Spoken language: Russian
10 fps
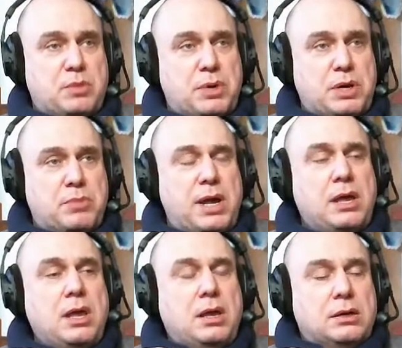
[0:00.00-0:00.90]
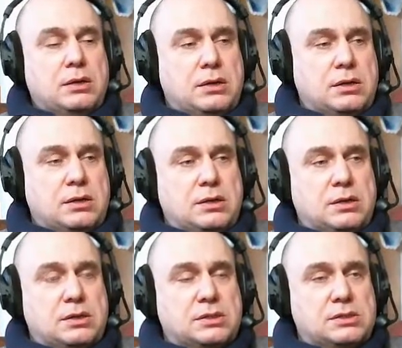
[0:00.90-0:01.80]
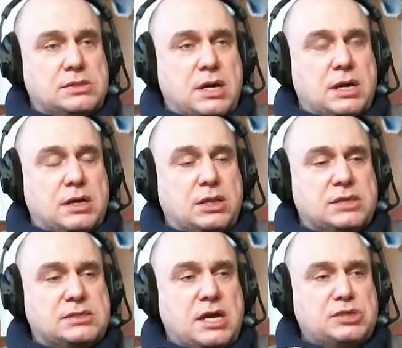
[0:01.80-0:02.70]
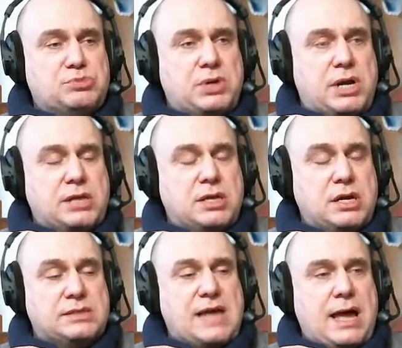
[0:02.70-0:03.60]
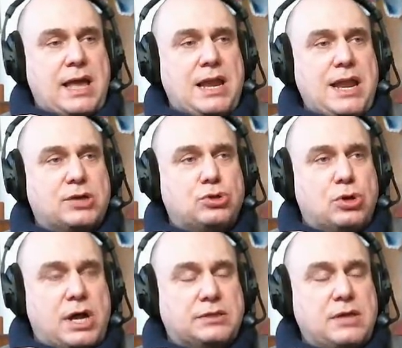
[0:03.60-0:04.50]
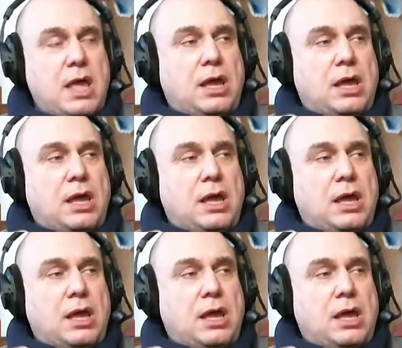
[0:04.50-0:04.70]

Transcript: борьба э, за голоса избирателей, за электорат.